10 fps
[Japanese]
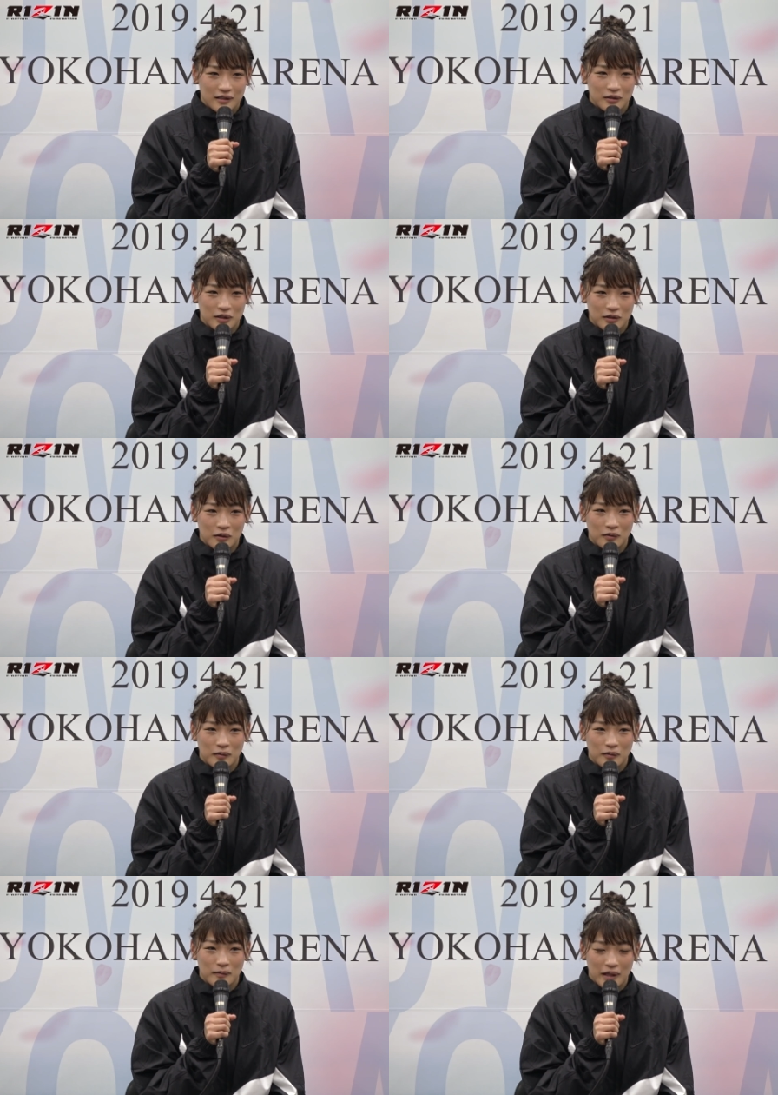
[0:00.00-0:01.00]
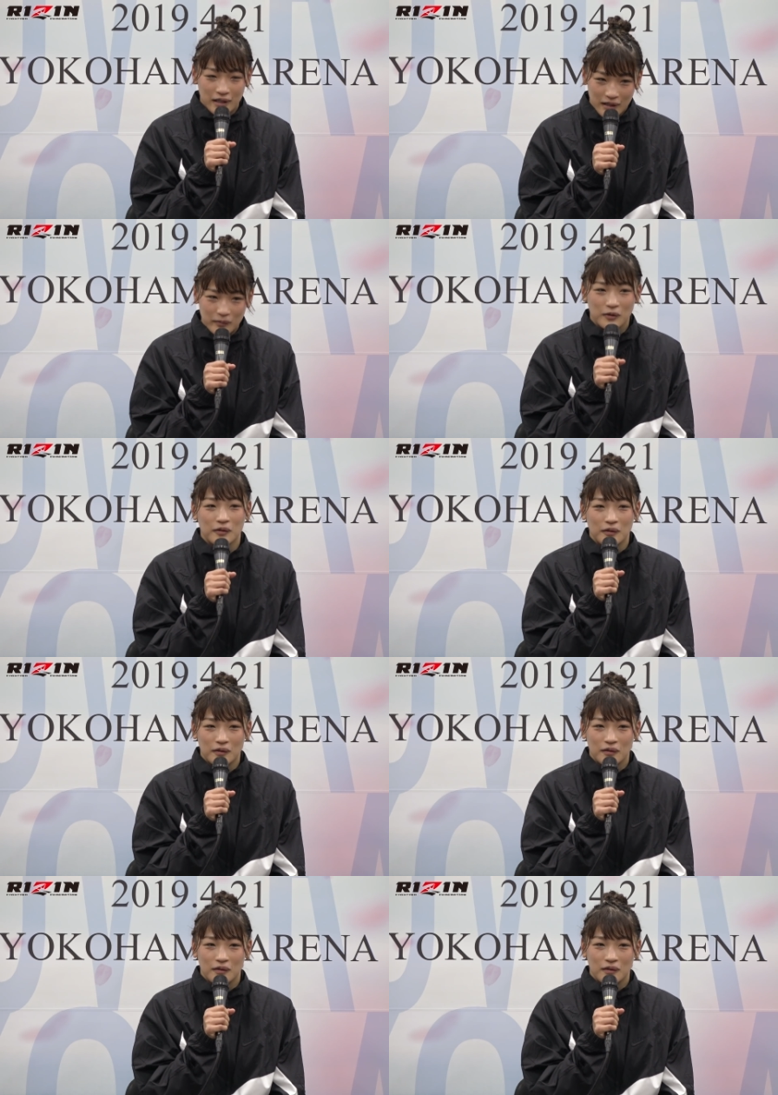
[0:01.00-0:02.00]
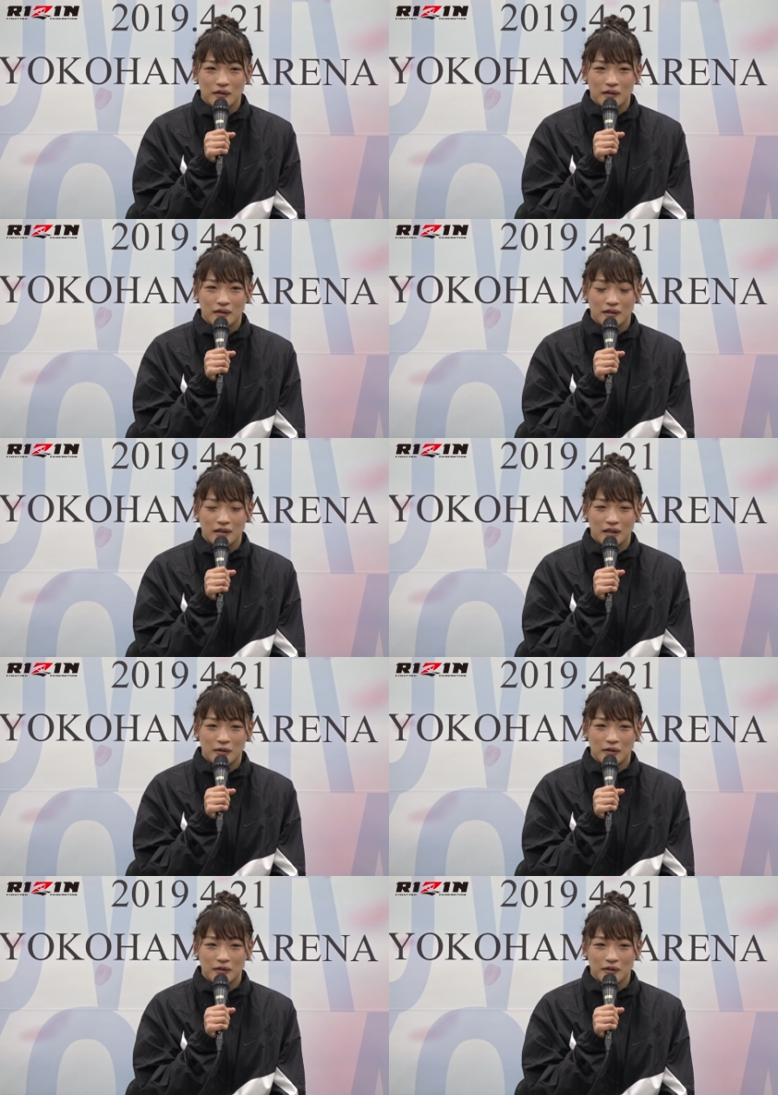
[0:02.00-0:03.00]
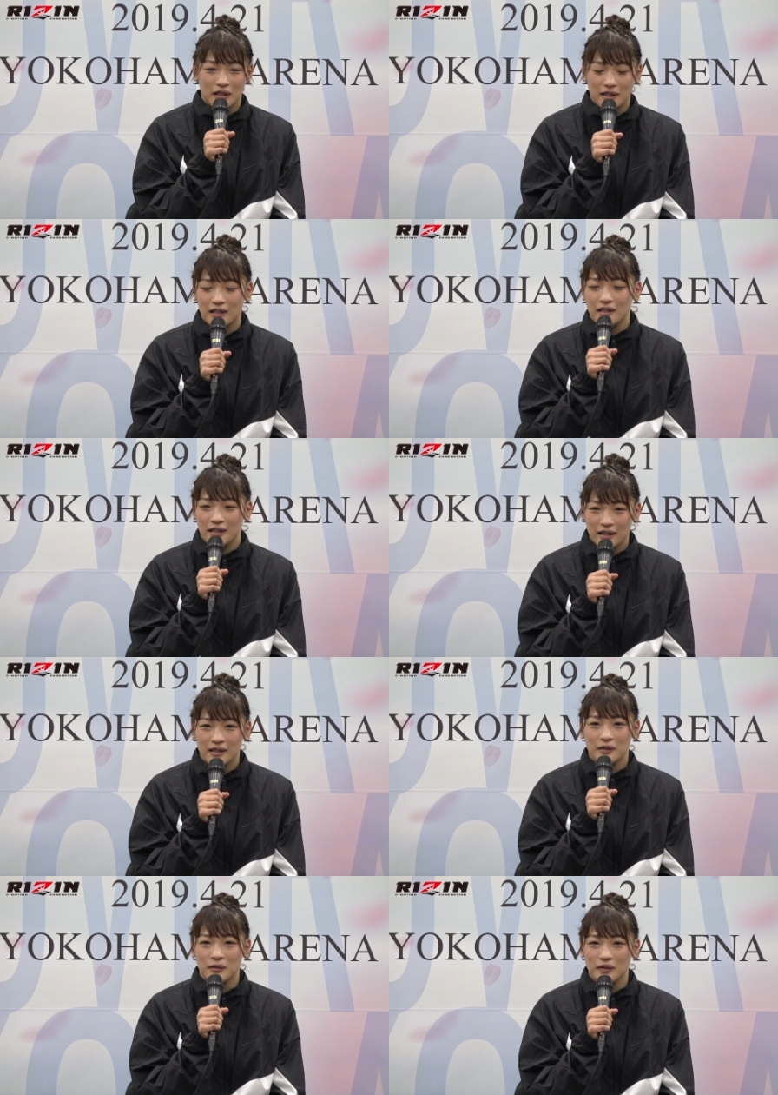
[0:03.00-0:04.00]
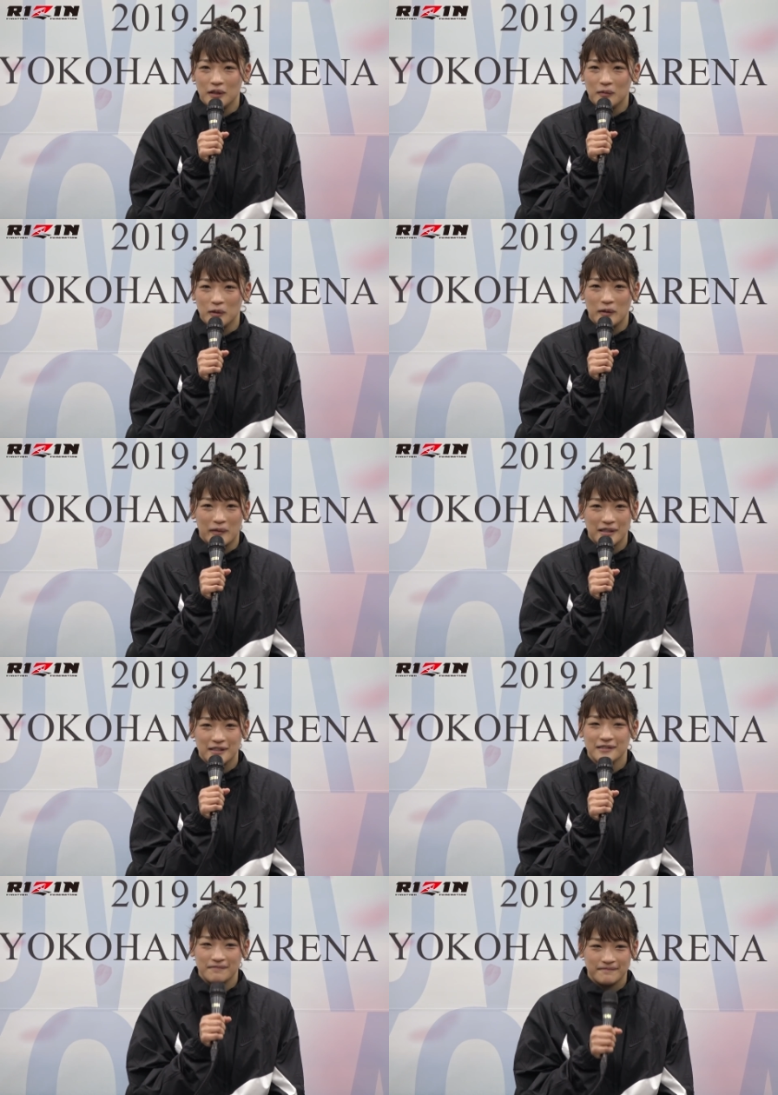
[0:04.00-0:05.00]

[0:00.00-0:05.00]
そっち方面でもいろいろできたらいいなっていうふうに思ってます